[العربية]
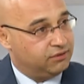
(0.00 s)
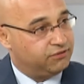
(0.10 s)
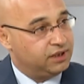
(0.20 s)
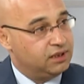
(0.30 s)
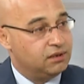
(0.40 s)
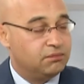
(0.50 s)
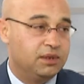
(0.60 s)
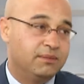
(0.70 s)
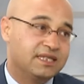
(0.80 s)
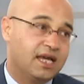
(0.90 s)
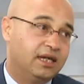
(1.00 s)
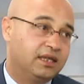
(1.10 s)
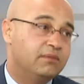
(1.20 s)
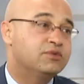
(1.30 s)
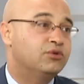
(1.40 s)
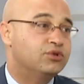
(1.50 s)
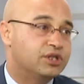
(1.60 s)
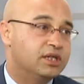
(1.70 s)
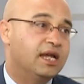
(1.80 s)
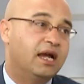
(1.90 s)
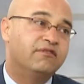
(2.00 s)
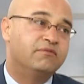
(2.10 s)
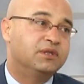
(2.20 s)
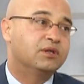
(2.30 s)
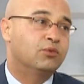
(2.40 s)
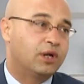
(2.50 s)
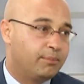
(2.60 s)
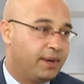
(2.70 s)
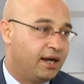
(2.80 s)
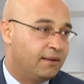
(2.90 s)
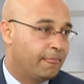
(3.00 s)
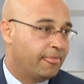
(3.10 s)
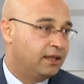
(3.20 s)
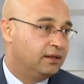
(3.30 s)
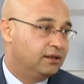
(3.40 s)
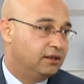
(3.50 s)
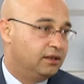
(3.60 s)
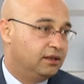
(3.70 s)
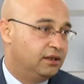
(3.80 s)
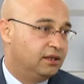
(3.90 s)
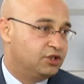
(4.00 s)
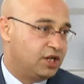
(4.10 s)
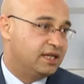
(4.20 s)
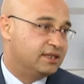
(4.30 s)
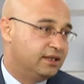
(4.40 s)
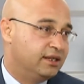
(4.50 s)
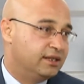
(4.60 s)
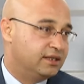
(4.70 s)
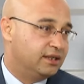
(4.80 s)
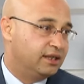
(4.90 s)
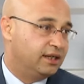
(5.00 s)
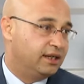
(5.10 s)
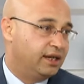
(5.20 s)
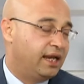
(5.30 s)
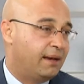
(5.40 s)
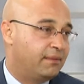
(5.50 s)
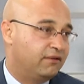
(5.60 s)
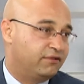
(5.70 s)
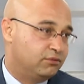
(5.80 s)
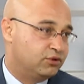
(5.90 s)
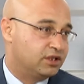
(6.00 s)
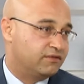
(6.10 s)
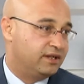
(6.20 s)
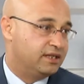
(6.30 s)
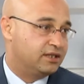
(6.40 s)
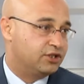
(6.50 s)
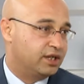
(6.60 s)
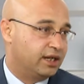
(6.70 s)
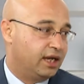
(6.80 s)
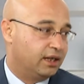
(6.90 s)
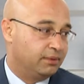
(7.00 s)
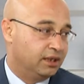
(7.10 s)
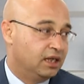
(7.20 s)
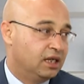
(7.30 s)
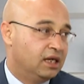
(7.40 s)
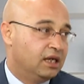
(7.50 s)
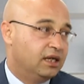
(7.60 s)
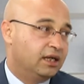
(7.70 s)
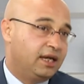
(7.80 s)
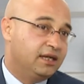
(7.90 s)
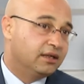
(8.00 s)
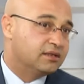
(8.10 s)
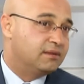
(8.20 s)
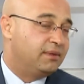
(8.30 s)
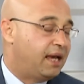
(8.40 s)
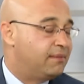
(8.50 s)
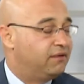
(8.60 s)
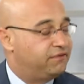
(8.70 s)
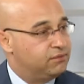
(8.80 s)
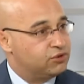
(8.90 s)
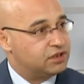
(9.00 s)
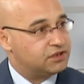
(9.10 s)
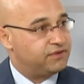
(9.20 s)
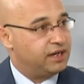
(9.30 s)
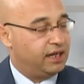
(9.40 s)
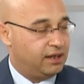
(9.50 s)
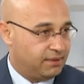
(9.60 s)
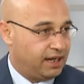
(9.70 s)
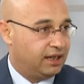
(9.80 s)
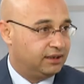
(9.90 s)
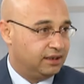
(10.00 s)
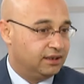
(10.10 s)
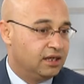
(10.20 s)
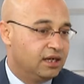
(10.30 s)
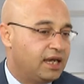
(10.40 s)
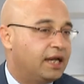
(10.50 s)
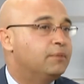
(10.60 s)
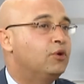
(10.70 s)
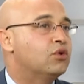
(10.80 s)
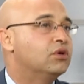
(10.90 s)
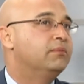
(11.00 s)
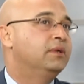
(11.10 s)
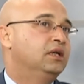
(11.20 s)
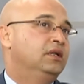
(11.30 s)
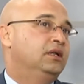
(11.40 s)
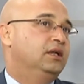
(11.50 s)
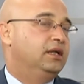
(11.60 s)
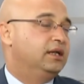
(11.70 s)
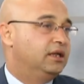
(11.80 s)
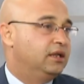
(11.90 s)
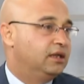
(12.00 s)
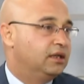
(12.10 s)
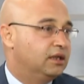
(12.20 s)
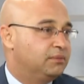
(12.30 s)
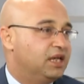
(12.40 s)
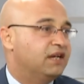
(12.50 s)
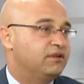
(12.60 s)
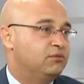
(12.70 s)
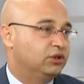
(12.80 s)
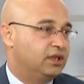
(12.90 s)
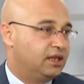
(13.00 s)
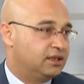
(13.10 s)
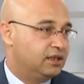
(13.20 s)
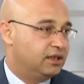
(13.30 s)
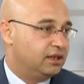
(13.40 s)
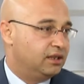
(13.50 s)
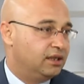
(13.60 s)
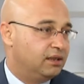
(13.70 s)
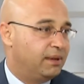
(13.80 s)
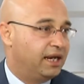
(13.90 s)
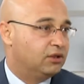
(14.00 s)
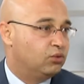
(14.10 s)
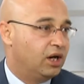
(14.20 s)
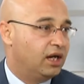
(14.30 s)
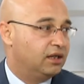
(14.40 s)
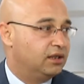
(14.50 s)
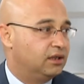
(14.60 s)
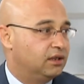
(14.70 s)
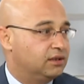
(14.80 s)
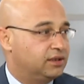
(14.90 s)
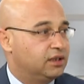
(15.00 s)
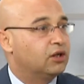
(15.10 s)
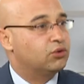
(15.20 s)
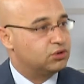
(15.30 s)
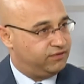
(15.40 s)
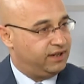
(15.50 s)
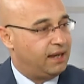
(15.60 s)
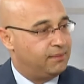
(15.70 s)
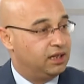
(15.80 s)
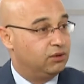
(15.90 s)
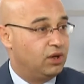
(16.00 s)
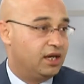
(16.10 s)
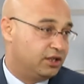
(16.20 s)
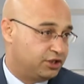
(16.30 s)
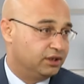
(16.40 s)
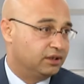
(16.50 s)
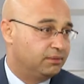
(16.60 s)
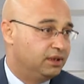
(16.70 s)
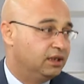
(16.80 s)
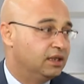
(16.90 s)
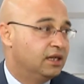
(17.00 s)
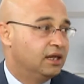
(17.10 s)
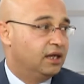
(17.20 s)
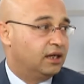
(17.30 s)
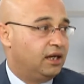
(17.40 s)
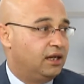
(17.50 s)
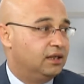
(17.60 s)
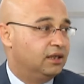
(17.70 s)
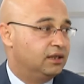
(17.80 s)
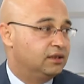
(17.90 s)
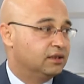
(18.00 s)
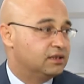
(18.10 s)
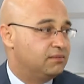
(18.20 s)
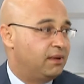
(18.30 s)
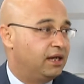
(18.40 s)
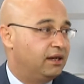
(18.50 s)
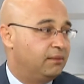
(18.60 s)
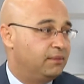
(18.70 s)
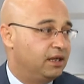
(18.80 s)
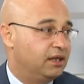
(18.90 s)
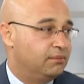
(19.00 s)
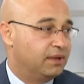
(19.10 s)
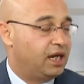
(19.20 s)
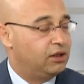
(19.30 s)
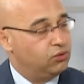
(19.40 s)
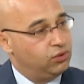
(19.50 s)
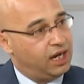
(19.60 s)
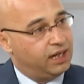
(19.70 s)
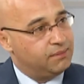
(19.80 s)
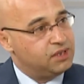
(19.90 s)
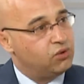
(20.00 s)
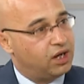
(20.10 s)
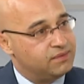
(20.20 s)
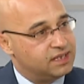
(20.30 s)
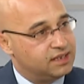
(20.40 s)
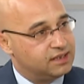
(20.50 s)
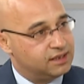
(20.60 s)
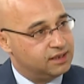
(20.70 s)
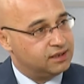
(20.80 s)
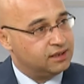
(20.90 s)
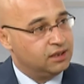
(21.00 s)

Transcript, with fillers: في بمساحة 25 ألف متر مربع آه، آه، جاهزة للعمل في المستشفى الاستشاري العربي رح ينقسم العمل في المستشفى على مرحلتين يعني بحكم بتعرفي معطيات البلد والتدرج آه، في العمل وهذا شيء طبيعي رح ينقسم على المرحلة الأولى على 150 سرير